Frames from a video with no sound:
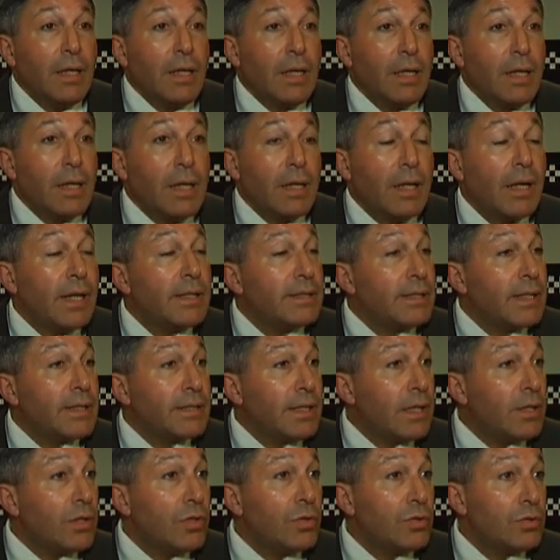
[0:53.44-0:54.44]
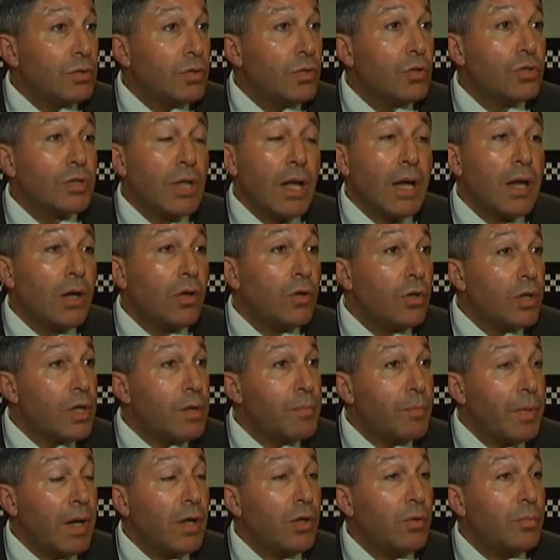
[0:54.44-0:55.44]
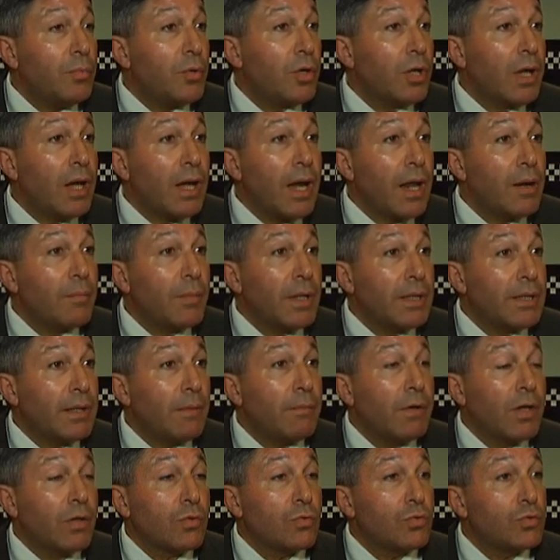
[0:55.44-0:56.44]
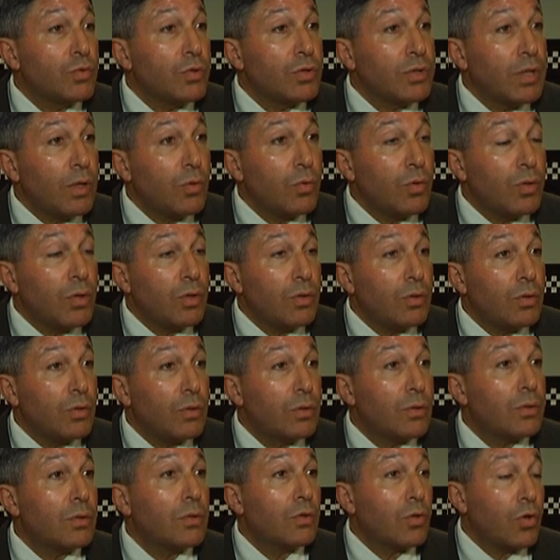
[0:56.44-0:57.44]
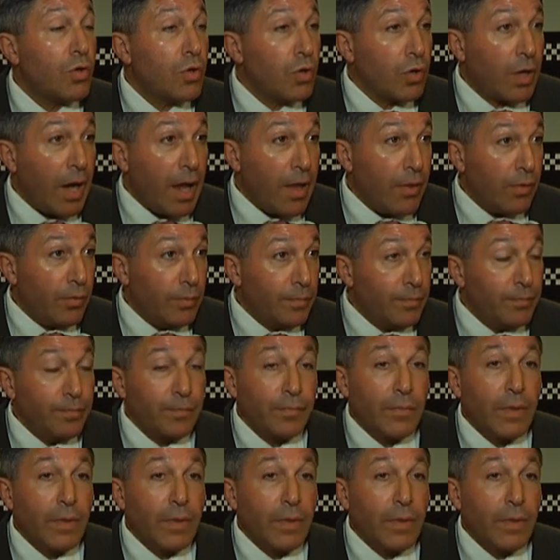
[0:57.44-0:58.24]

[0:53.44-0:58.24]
Eh, gracias a Dios no salen los disparos porque el arma estaba con su seguro colocado.